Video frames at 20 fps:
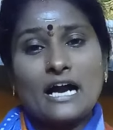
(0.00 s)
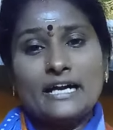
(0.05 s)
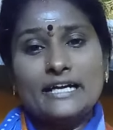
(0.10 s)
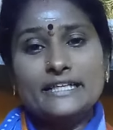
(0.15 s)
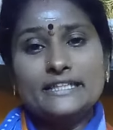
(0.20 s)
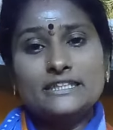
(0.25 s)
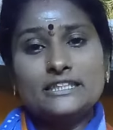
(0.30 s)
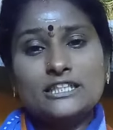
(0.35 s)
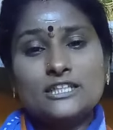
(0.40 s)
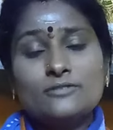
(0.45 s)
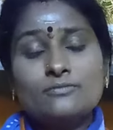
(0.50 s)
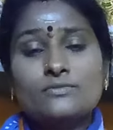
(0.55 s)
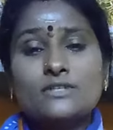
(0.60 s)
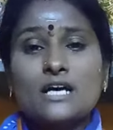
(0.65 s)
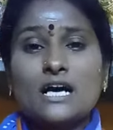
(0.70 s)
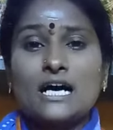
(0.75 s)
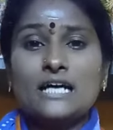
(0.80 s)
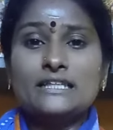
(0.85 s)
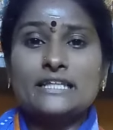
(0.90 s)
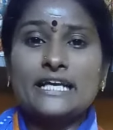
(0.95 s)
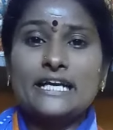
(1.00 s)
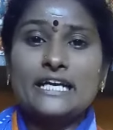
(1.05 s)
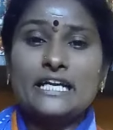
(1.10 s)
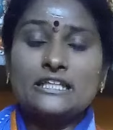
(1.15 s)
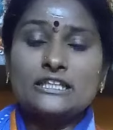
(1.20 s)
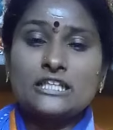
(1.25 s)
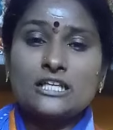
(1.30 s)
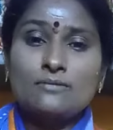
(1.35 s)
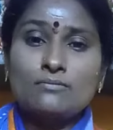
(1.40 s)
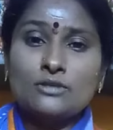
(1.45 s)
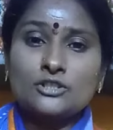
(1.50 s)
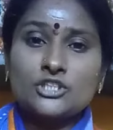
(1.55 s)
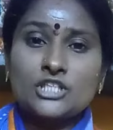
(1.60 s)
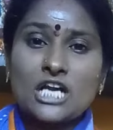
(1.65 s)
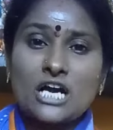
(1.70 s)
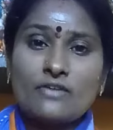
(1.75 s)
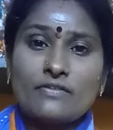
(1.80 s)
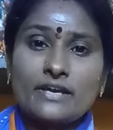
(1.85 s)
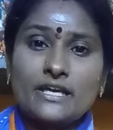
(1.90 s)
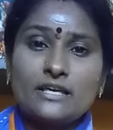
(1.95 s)
அழித்து அந்த இடத்தில்
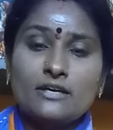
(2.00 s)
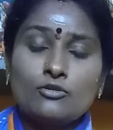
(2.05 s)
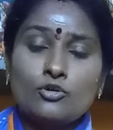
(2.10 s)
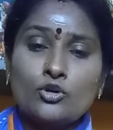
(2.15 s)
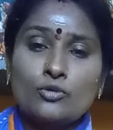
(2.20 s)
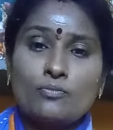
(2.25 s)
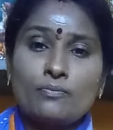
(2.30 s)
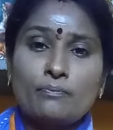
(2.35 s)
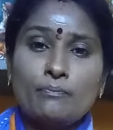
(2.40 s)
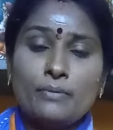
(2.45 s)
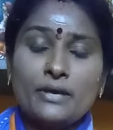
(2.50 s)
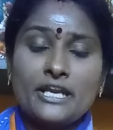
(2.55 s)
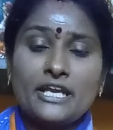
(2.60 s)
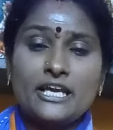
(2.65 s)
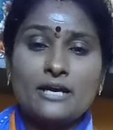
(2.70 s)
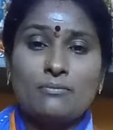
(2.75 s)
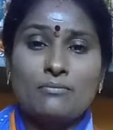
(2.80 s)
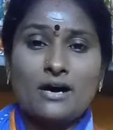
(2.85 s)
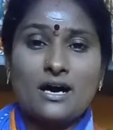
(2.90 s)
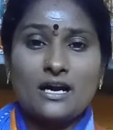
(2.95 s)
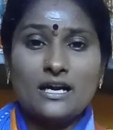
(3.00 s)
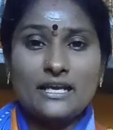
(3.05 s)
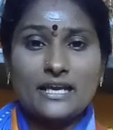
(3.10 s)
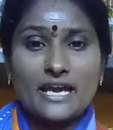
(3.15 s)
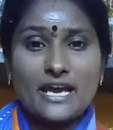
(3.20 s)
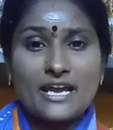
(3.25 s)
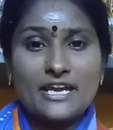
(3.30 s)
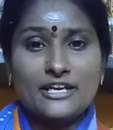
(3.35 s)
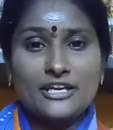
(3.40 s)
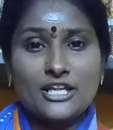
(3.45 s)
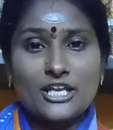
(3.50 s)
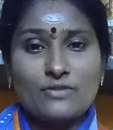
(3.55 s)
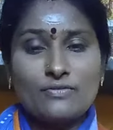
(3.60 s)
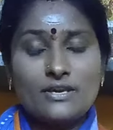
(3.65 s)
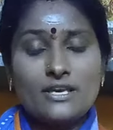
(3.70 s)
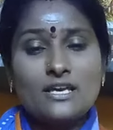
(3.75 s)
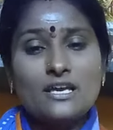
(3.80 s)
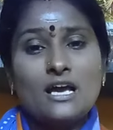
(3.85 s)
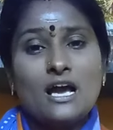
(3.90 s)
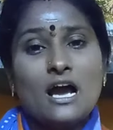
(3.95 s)
மதுராவை ஒரு பெரிய மாளிகையை
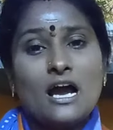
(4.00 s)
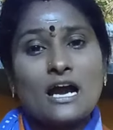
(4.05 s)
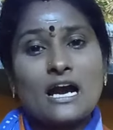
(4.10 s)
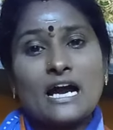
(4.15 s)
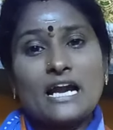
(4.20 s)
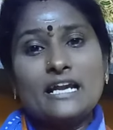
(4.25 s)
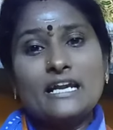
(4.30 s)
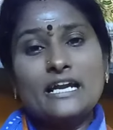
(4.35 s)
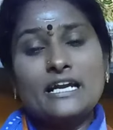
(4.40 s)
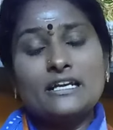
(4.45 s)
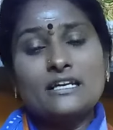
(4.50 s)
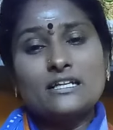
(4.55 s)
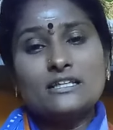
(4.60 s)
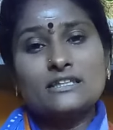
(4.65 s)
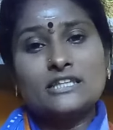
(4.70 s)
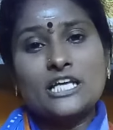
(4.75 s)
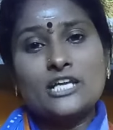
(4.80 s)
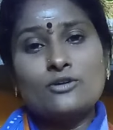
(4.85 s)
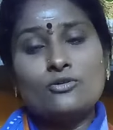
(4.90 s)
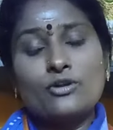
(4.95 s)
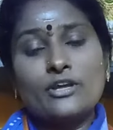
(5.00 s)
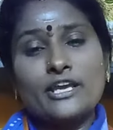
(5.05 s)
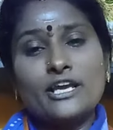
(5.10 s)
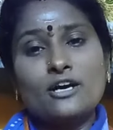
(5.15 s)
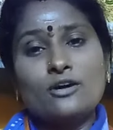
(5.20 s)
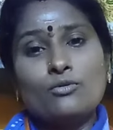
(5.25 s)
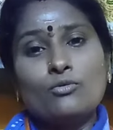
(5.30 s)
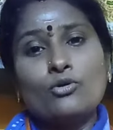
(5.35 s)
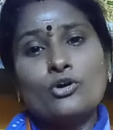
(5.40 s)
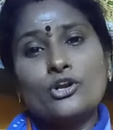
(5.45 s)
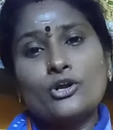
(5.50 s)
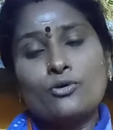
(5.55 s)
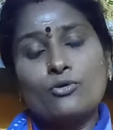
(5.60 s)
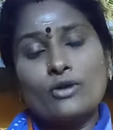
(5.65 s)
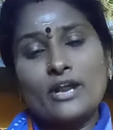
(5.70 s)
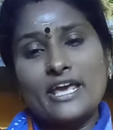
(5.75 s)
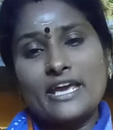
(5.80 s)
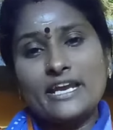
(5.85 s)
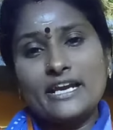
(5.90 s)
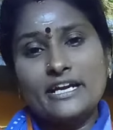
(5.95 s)
நிறுவி கண்ணன் தன்னுடைய ஒரு
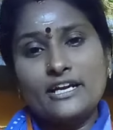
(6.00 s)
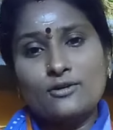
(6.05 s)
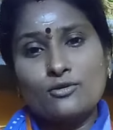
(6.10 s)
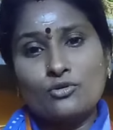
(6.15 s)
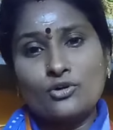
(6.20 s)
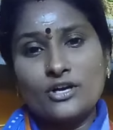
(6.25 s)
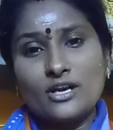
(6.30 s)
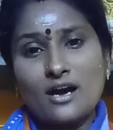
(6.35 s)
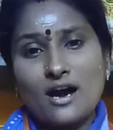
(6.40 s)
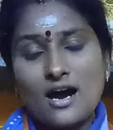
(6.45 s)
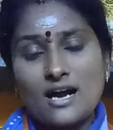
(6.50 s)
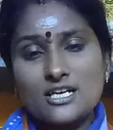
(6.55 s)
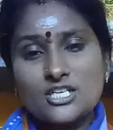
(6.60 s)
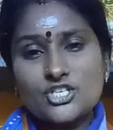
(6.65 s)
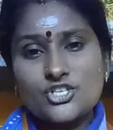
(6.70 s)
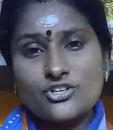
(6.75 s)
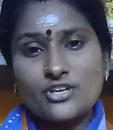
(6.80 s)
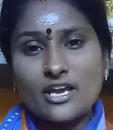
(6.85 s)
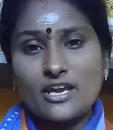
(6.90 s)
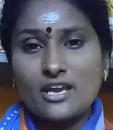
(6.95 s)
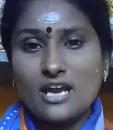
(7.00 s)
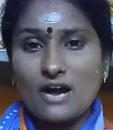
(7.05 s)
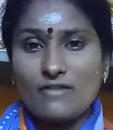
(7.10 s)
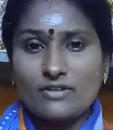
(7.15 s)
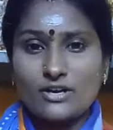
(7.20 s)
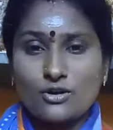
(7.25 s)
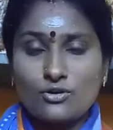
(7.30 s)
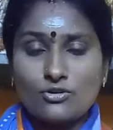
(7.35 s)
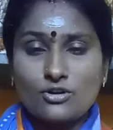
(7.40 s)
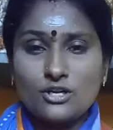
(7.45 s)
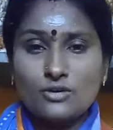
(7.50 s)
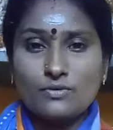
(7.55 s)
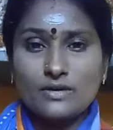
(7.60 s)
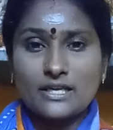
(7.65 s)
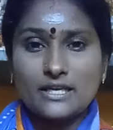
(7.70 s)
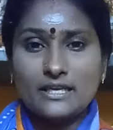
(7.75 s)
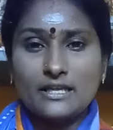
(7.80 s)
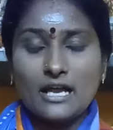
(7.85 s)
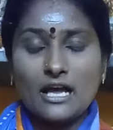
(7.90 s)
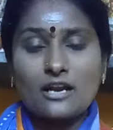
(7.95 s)
குழைக்கையின் ஆட்சியை அவர் கொண்டு
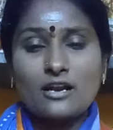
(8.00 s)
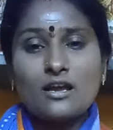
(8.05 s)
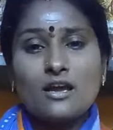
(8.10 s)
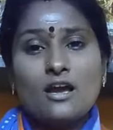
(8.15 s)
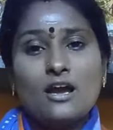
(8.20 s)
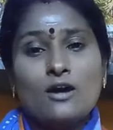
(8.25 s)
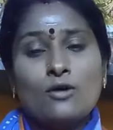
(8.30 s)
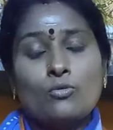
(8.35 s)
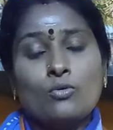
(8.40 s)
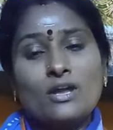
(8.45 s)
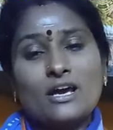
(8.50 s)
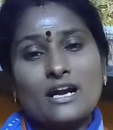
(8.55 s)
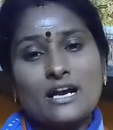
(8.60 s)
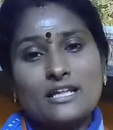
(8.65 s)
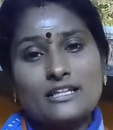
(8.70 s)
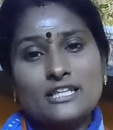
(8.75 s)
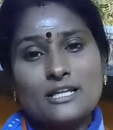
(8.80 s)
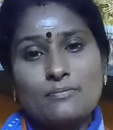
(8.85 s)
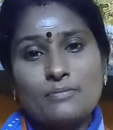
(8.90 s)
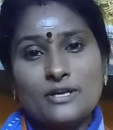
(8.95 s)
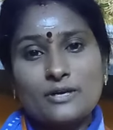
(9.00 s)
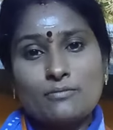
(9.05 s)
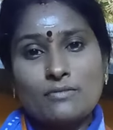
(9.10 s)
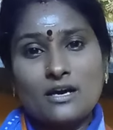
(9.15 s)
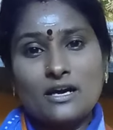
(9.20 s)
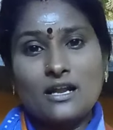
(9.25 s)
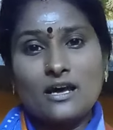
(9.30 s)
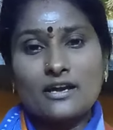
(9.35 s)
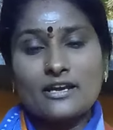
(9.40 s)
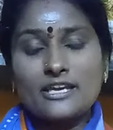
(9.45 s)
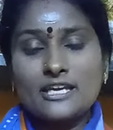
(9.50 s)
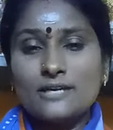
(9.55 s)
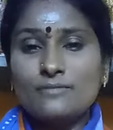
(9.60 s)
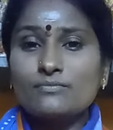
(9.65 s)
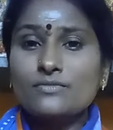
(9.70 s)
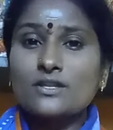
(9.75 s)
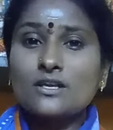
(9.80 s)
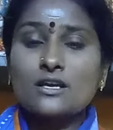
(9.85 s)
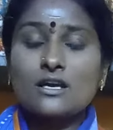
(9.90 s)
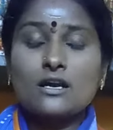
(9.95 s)
வருகிறார் உலகளந்த பெருமாளாகிய
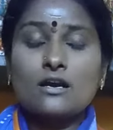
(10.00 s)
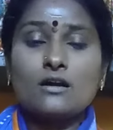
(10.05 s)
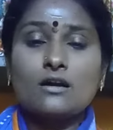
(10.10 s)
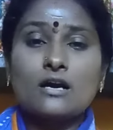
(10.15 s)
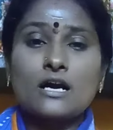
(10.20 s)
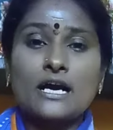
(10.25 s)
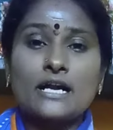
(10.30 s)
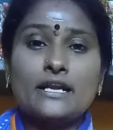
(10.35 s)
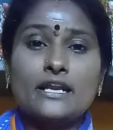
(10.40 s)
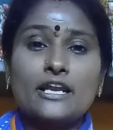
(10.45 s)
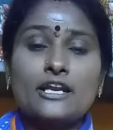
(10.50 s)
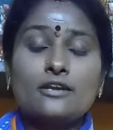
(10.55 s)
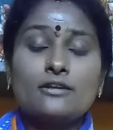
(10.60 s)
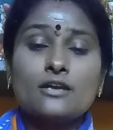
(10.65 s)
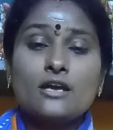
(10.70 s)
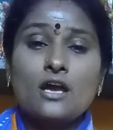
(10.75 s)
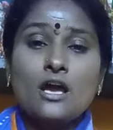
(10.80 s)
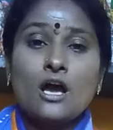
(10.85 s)
கண்ணன்